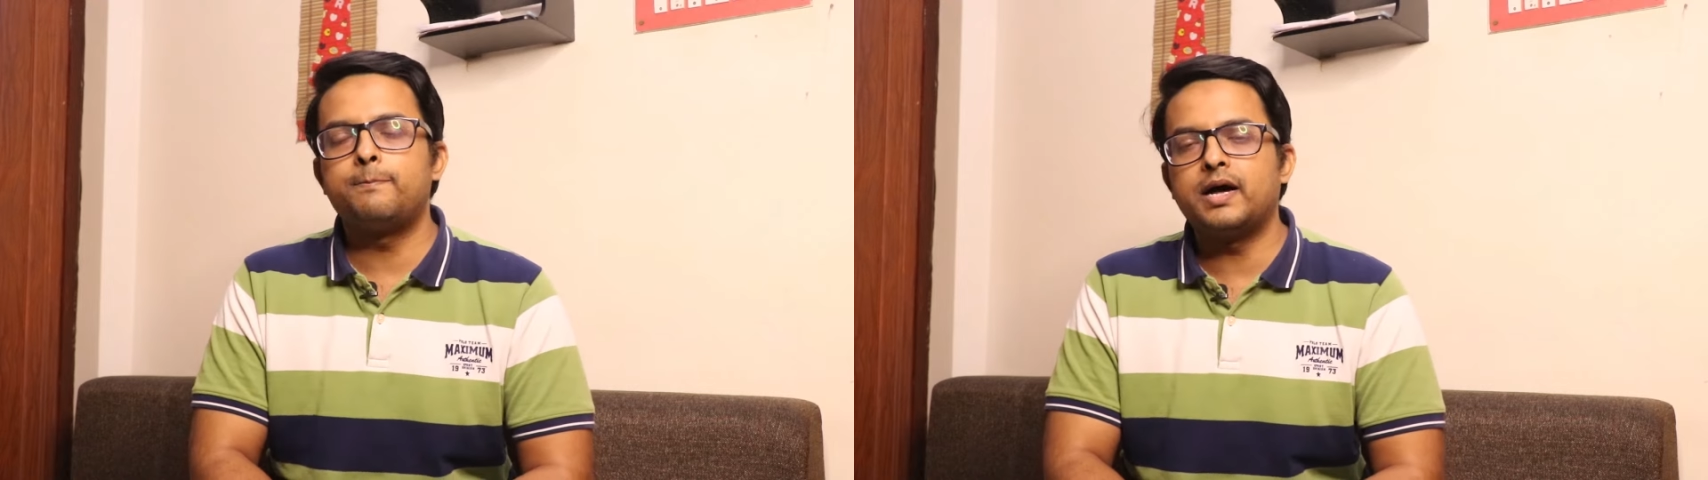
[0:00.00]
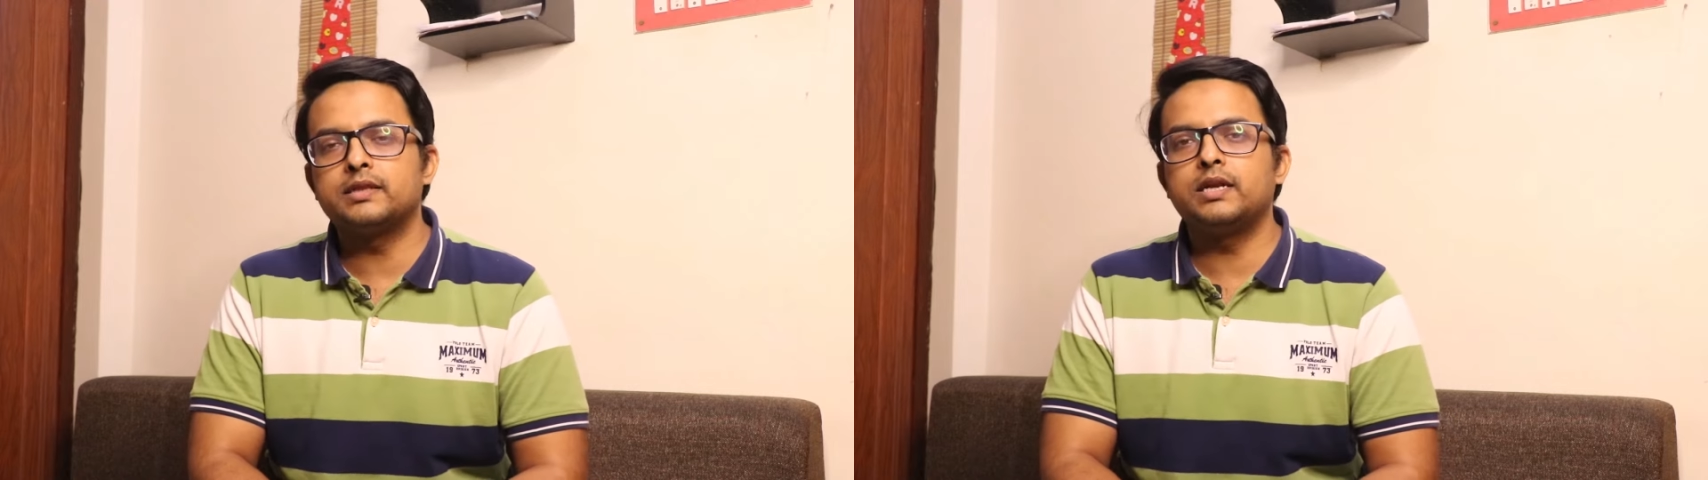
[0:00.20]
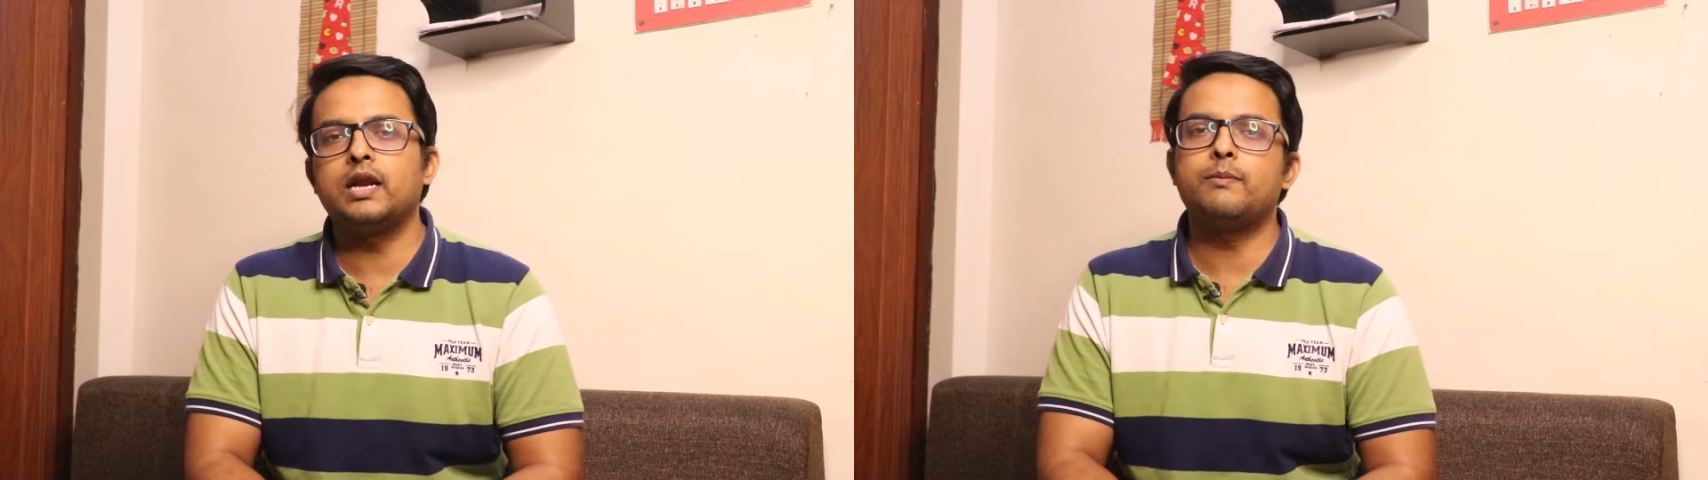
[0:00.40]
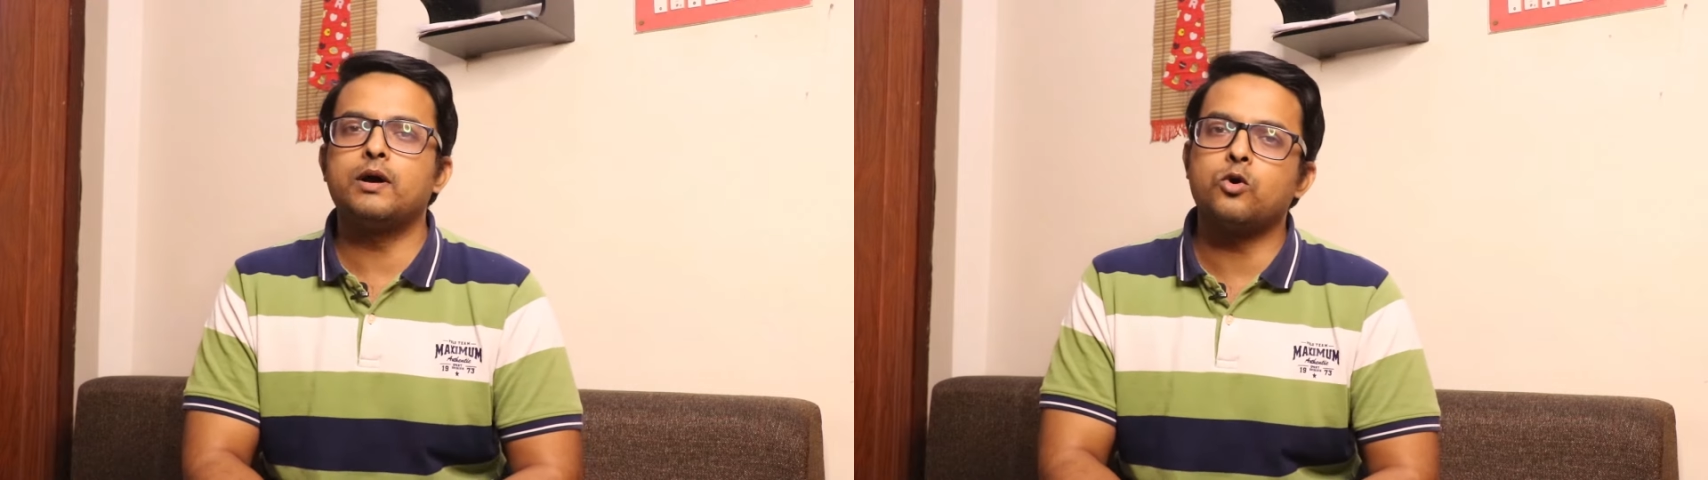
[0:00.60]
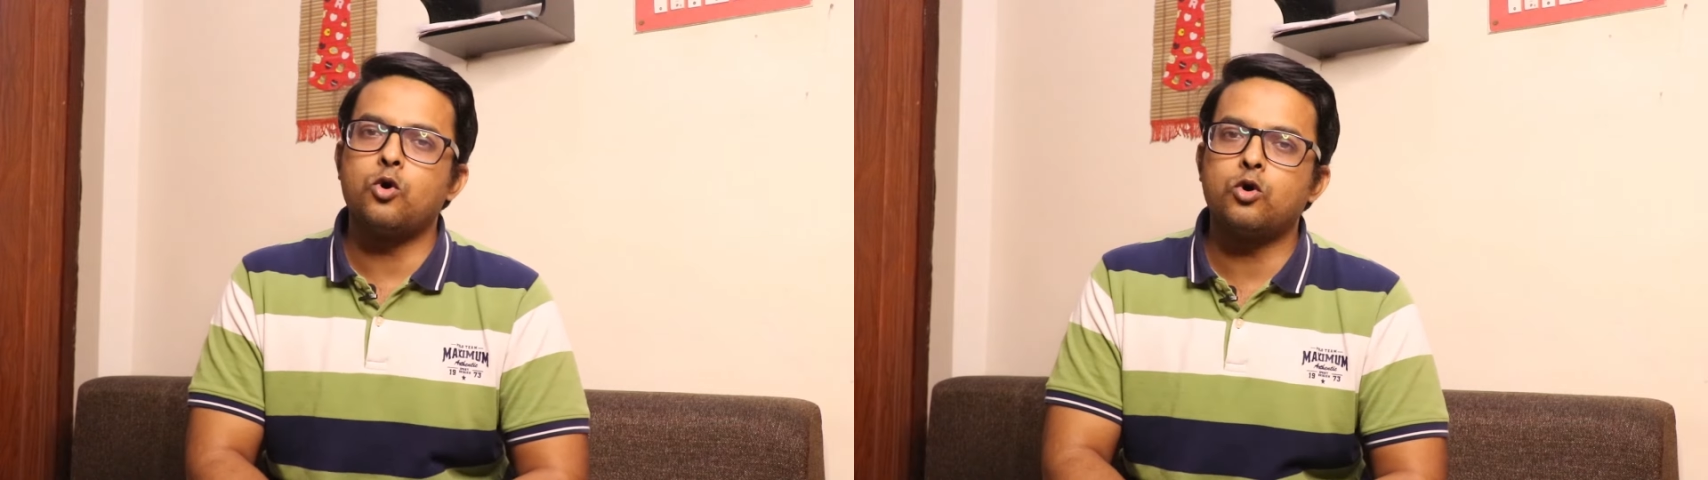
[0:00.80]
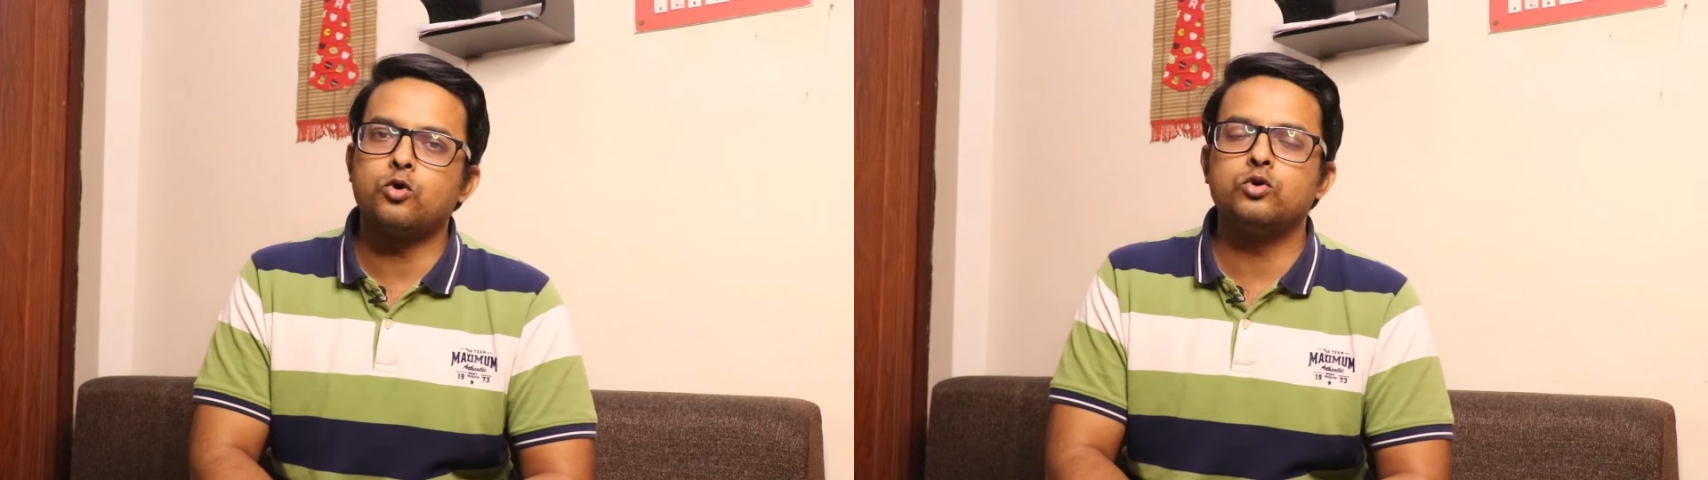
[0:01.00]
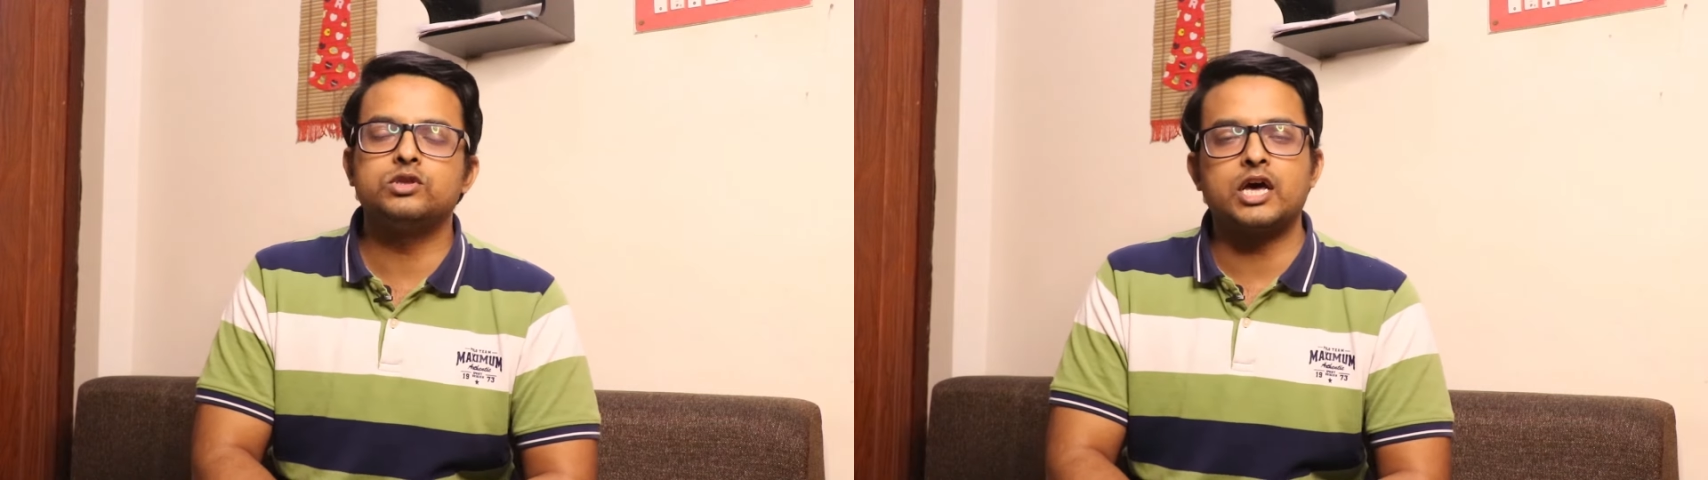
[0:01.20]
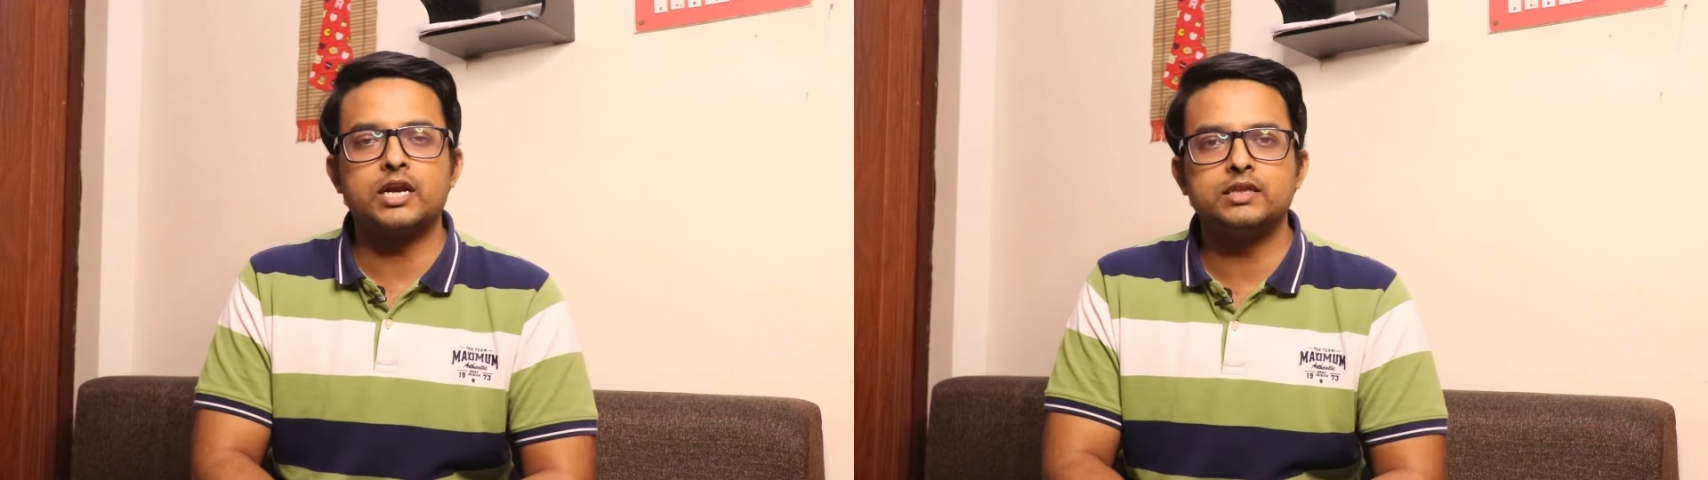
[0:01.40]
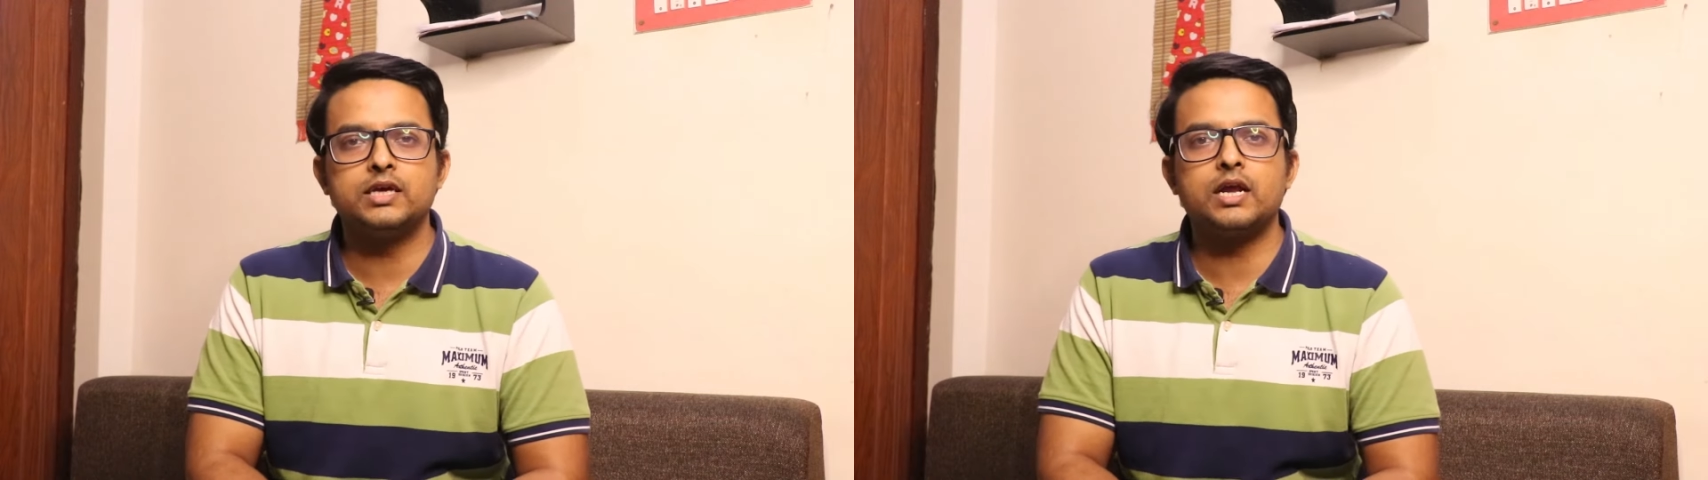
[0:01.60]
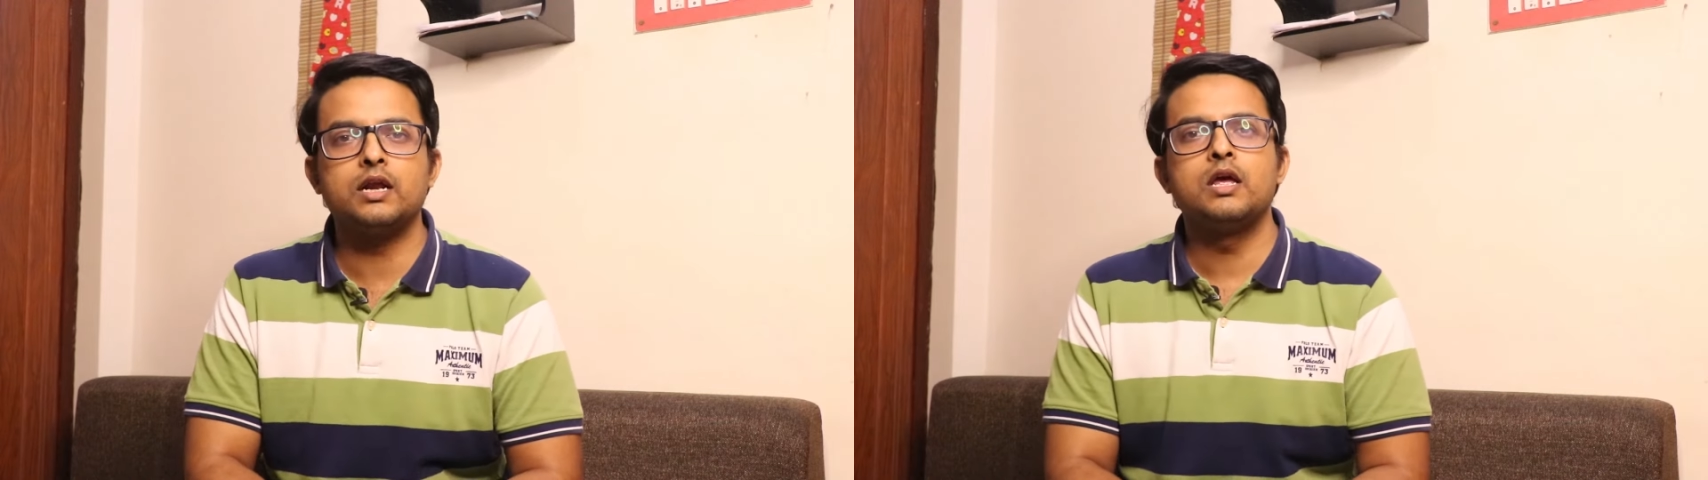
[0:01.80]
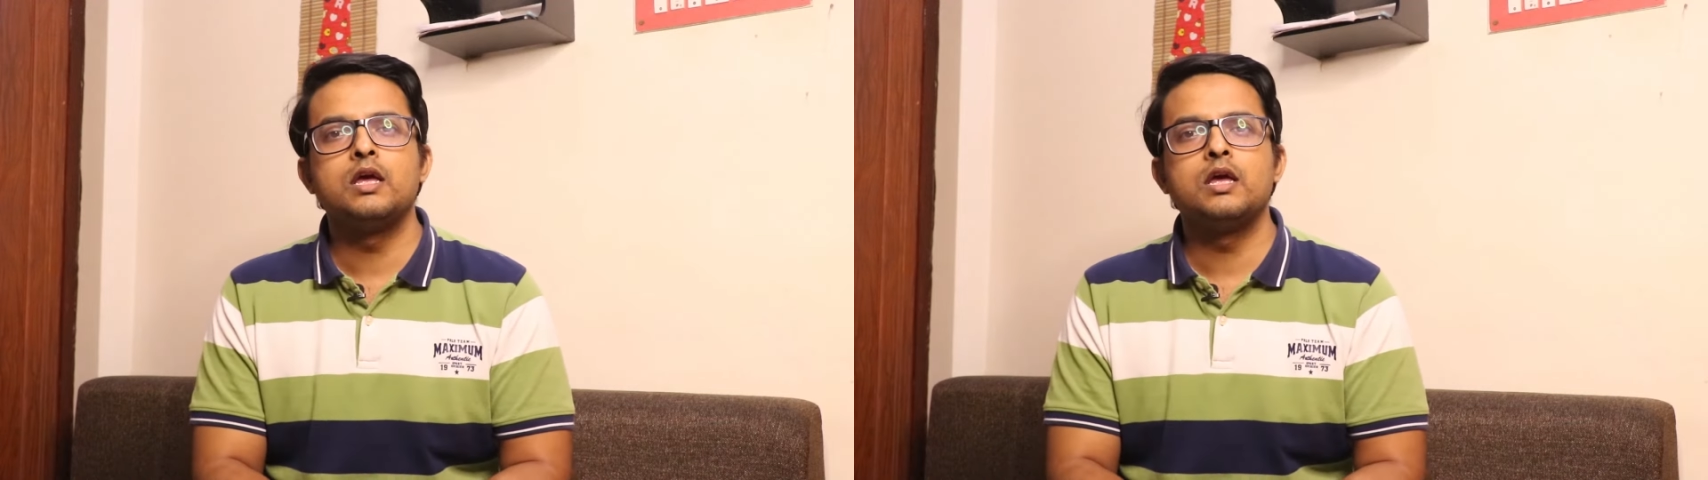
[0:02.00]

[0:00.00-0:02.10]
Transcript: পাতলা বা ঘন দানাদার